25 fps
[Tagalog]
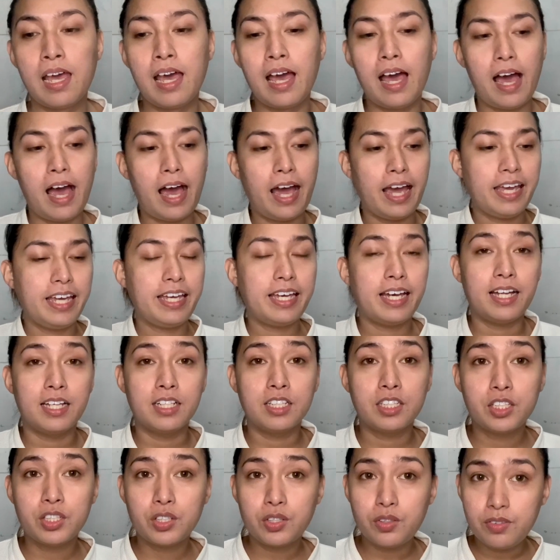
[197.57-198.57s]
Ayan.
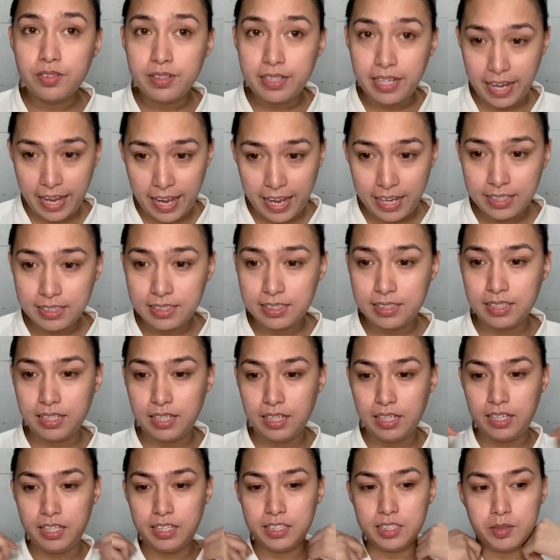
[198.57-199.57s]
So, next
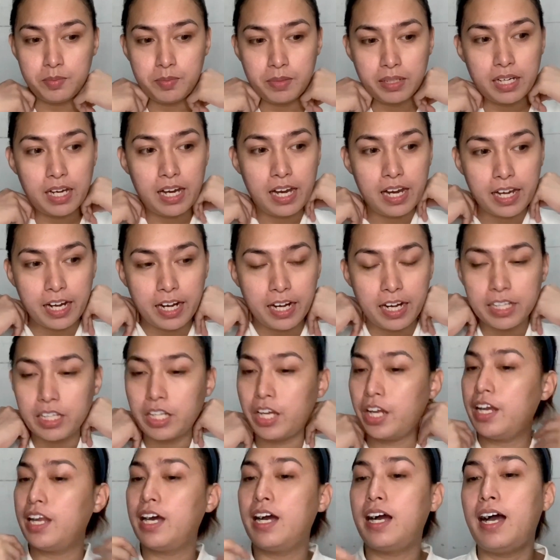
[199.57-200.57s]
is maglalagay na tayo
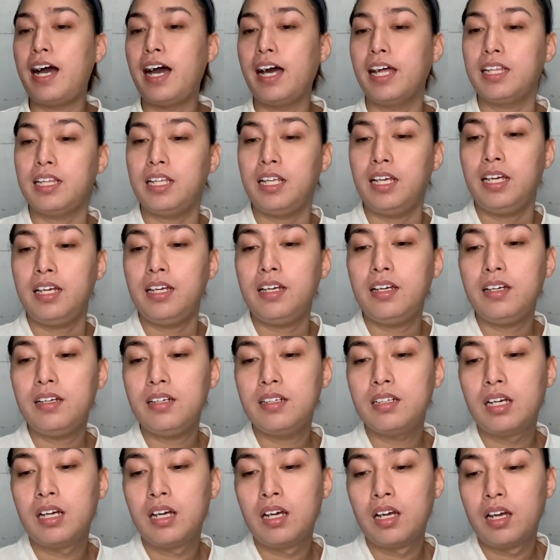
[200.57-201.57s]
ng ating
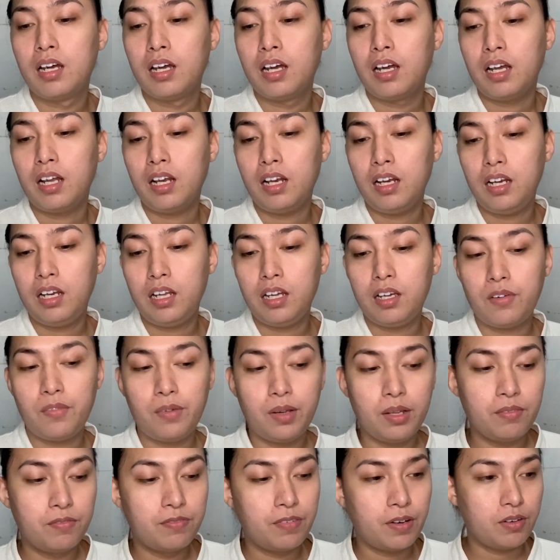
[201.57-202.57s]

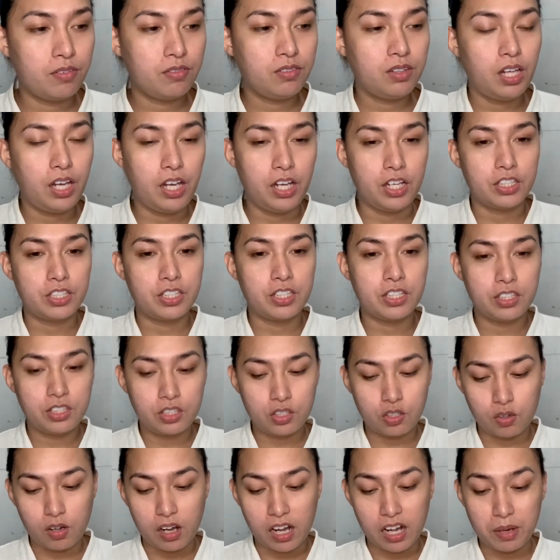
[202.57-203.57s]
liquid foundation. So,
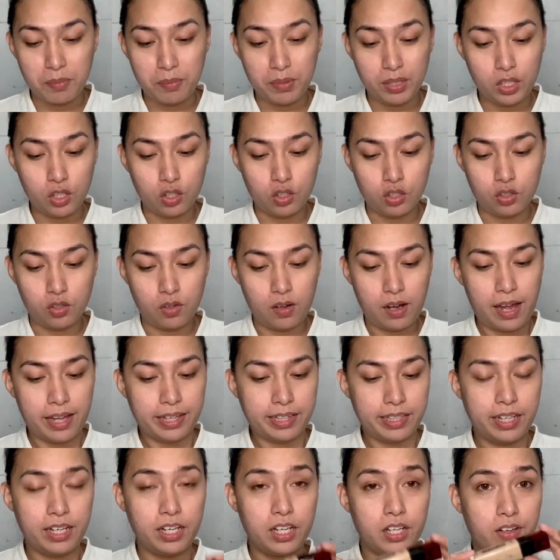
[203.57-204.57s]
gagamitin ko tong
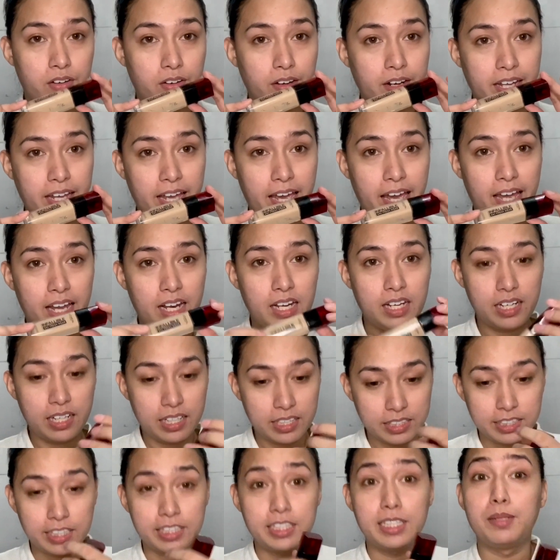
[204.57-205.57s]
ating L'Oreal.
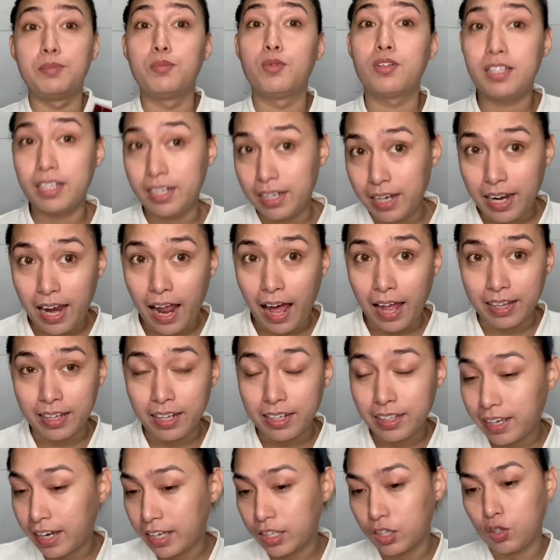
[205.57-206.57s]
Sisimutin na
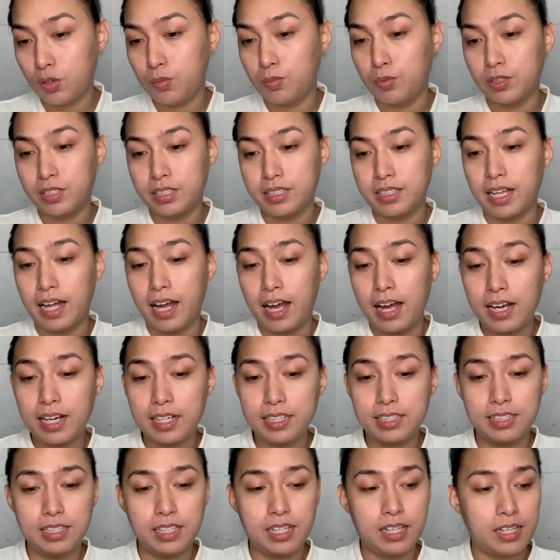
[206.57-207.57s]
natin kahit ubus na
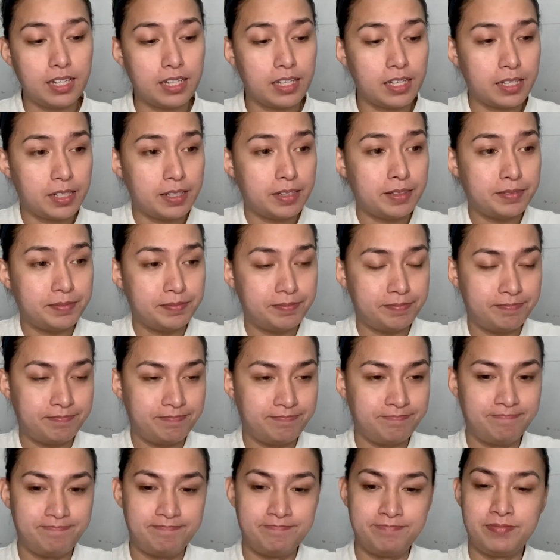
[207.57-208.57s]
kasi
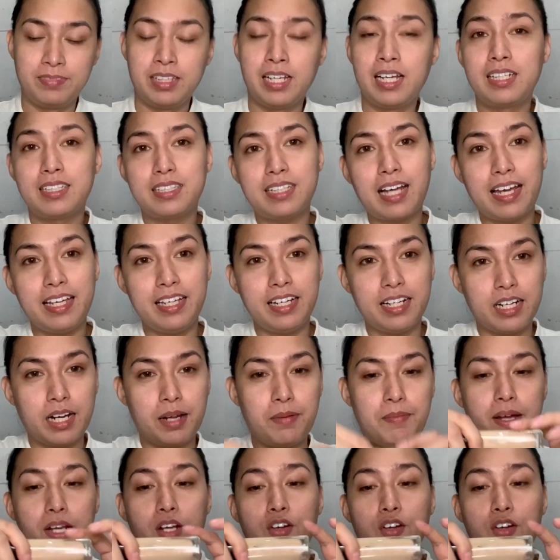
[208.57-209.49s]
sayang naman.